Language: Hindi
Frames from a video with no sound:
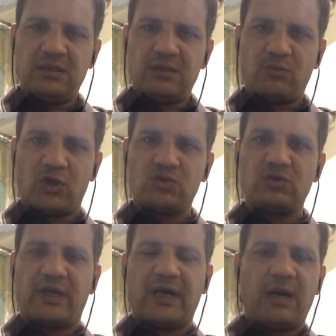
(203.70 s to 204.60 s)
मौजूद
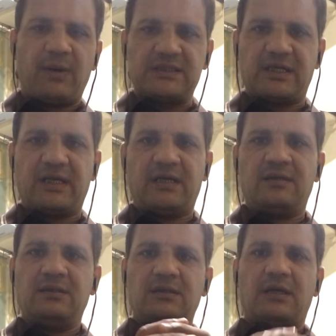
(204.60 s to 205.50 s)
हैं अब आ जाइए
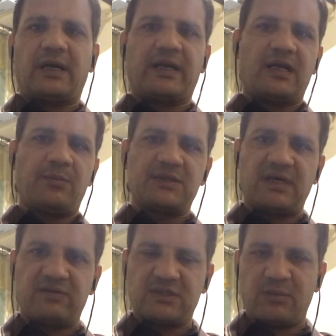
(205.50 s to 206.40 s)
अगर ये
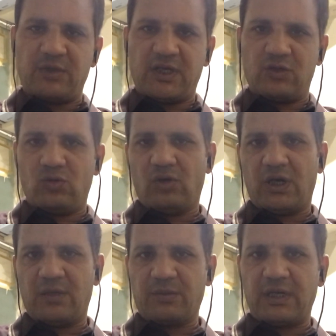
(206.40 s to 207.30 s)
पेशावर जलमी के दो
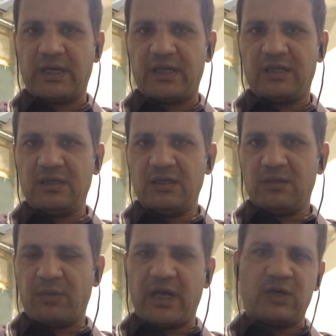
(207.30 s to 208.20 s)
अहम खिलाड़ी
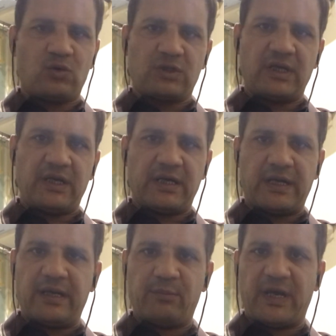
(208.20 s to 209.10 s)
बाहर होते हैं
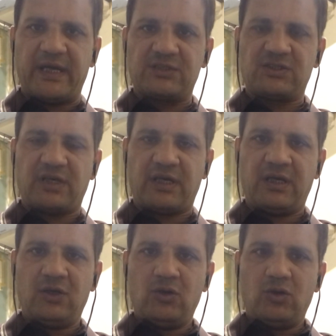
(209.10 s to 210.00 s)
अगले मैच से
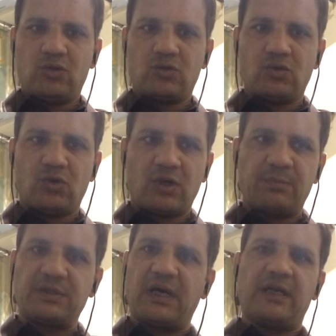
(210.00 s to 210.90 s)
तो
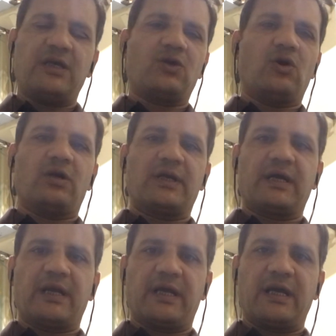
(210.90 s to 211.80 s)
कप्तानी कौन
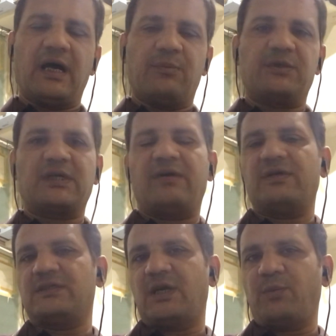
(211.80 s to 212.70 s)
करेगा
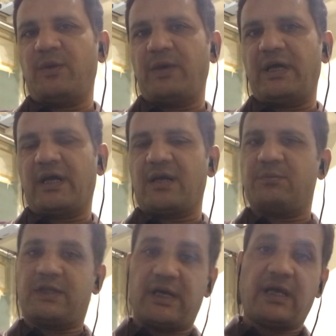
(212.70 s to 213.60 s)
पेशावर जलमी में अगर
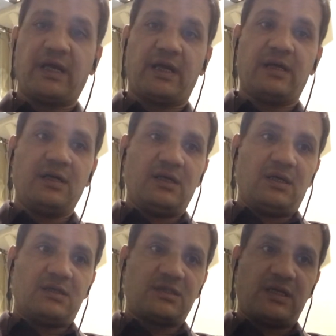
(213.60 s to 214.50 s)
हम देखें
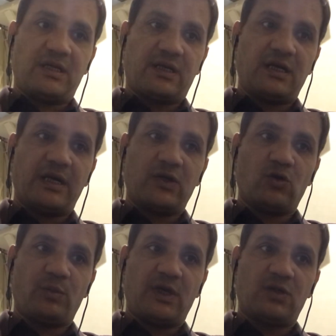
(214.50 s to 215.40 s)
सीनियर
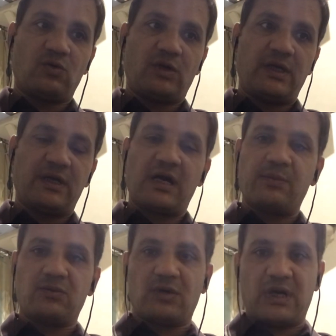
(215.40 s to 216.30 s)
खिलाड़ियों में तो एक
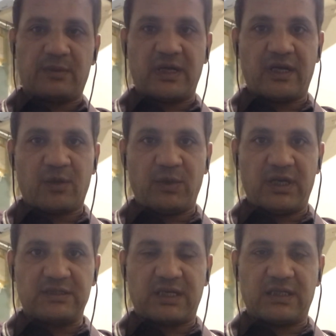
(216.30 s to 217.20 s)
आपको कामरान अकमल
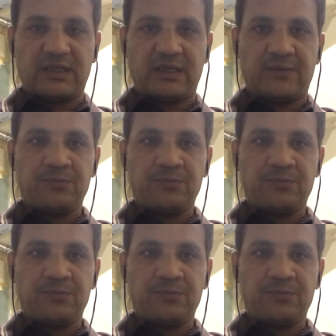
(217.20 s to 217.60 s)
नज़र आते हैं